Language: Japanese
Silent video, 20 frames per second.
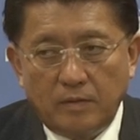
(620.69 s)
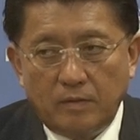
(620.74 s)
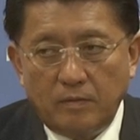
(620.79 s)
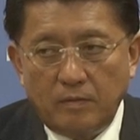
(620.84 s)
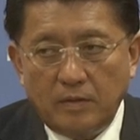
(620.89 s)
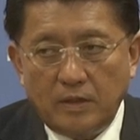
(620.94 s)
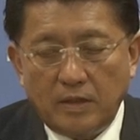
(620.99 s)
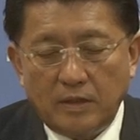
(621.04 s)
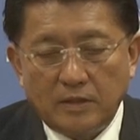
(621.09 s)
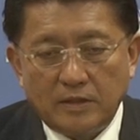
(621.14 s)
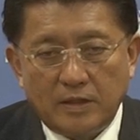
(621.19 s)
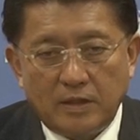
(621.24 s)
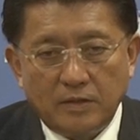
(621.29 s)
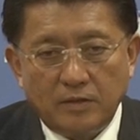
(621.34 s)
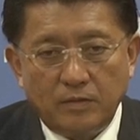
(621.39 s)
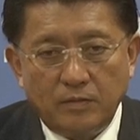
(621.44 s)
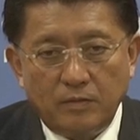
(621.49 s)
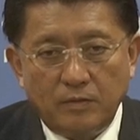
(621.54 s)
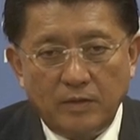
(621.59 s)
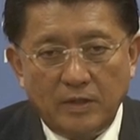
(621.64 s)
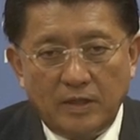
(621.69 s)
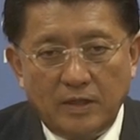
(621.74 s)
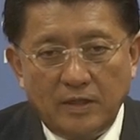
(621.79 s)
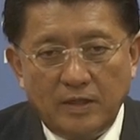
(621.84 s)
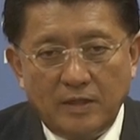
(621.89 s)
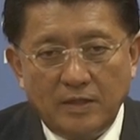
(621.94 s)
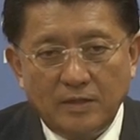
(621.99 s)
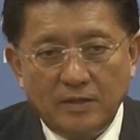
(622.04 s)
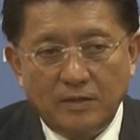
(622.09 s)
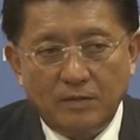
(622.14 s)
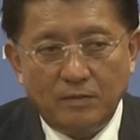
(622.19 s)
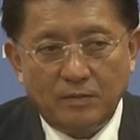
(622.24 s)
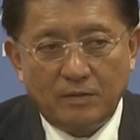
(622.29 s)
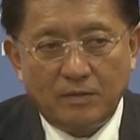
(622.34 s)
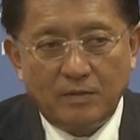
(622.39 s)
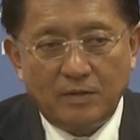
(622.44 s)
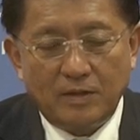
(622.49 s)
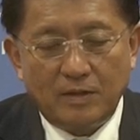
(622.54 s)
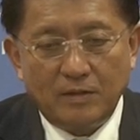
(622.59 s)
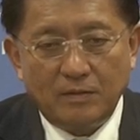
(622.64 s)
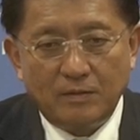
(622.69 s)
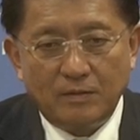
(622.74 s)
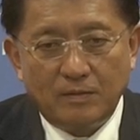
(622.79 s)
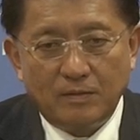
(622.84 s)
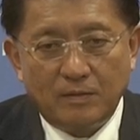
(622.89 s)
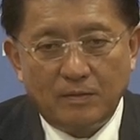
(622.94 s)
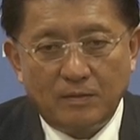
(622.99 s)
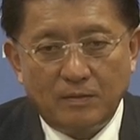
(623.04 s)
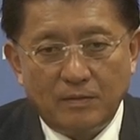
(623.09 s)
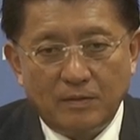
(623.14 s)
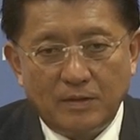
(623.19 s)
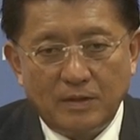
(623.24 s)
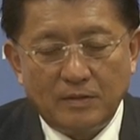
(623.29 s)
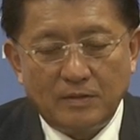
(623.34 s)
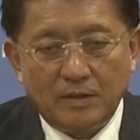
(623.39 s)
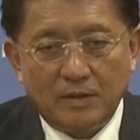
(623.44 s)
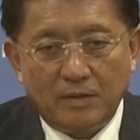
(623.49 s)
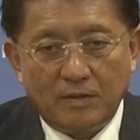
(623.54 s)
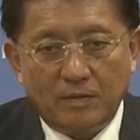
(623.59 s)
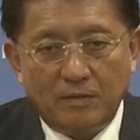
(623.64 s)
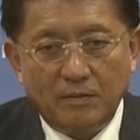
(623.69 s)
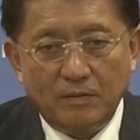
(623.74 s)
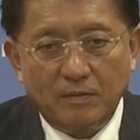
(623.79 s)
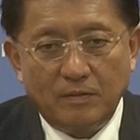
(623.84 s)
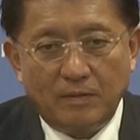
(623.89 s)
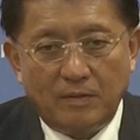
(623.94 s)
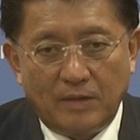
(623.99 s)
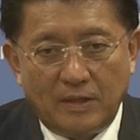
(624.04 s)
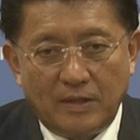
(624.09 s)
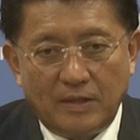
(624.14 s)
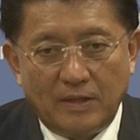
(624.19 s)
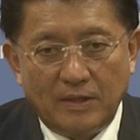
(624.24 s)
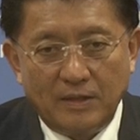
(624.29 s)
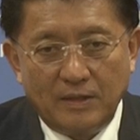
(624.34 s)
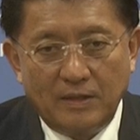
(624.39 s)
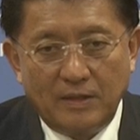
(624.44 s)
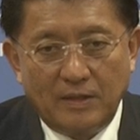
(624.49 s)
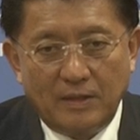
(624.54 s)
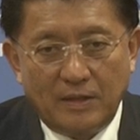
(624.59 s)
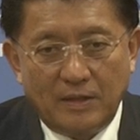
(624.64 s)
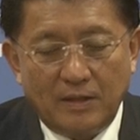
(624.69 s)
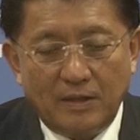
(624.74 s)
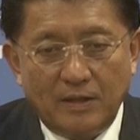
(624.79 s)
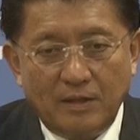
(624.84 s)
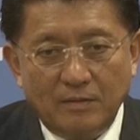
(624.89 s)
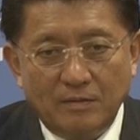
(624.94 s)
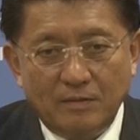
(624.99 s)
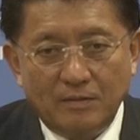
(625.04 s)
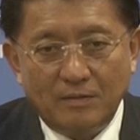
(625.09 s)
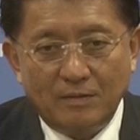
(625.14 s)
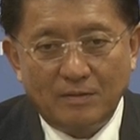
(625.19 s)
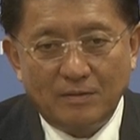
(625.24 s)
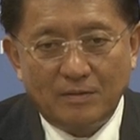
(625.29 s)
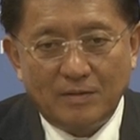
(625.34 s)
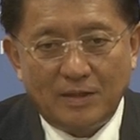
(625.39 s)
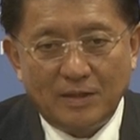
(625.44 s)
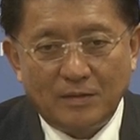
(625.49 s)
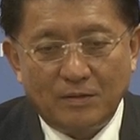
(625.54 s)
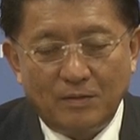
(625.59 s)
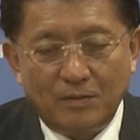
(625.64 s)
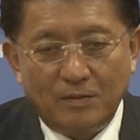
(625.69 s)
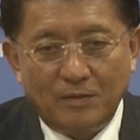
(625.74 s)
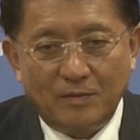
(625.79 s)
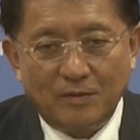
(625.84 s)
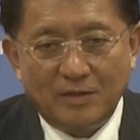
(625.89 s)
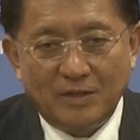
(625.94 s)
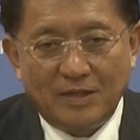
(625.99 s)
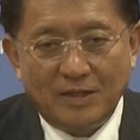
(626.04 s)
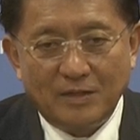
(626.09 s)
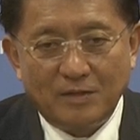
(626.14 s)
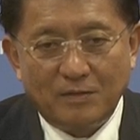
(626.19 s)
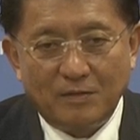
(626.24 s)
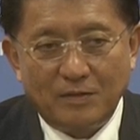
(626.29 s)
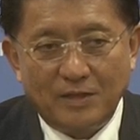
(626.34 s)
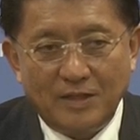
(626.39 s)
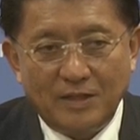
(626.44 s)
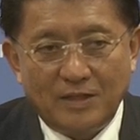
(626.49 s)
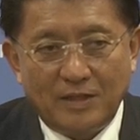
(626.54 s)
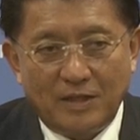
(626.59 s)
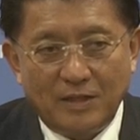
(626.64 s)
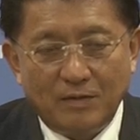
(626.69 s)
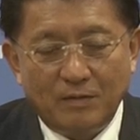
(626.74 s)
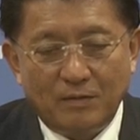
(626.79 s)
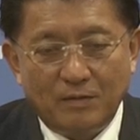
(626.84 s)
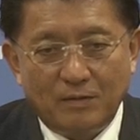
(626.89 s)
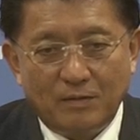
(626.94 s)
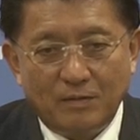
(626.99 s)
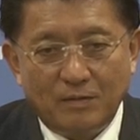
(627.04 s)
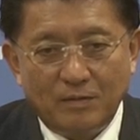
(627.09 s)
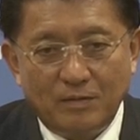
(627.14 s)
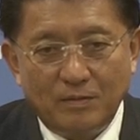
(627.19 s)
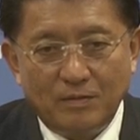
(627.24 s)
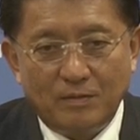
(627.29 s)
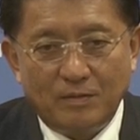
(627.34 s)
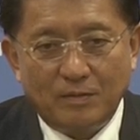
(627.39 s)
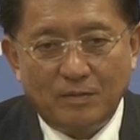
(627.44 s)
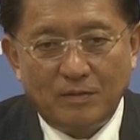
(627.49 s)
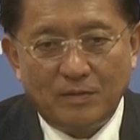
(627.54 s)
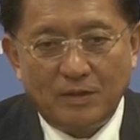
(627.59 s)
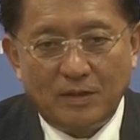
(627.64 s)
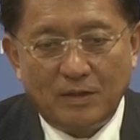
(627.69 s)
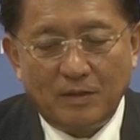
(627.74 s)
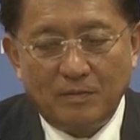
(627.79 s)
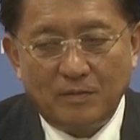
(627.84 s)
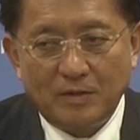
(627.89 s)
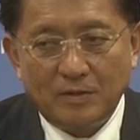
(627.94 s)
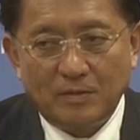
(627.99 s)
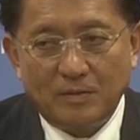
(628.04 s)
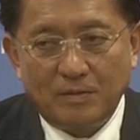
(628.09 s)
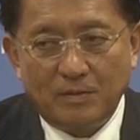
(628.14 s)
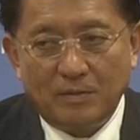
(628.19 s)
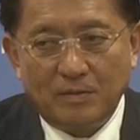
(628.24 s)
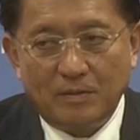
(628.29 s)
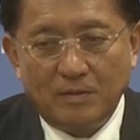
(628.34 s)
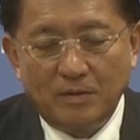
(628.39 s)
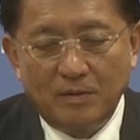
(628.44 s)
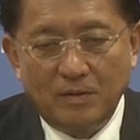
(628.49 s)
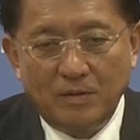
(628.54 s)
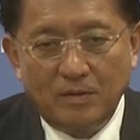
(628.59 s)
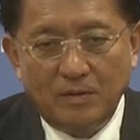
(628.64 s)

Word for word: 今回は詐称のいらない人っていうことですが、今度はあらゆる詐称を持った人に対応ということになりますと、